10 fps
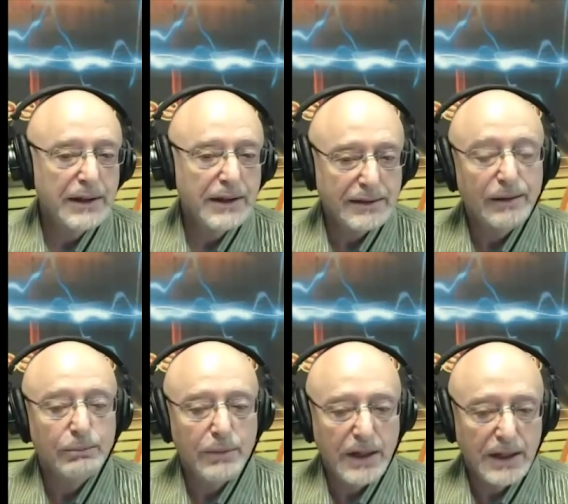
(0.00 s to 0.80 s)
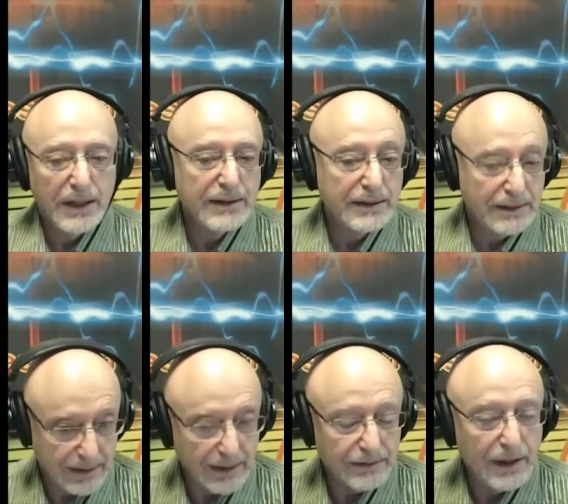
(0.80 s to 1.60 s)
я стал молиться, это
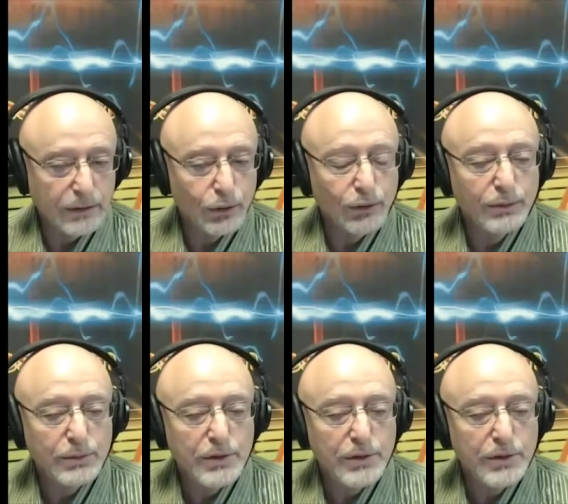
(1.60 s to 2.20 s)
стал, стал духовным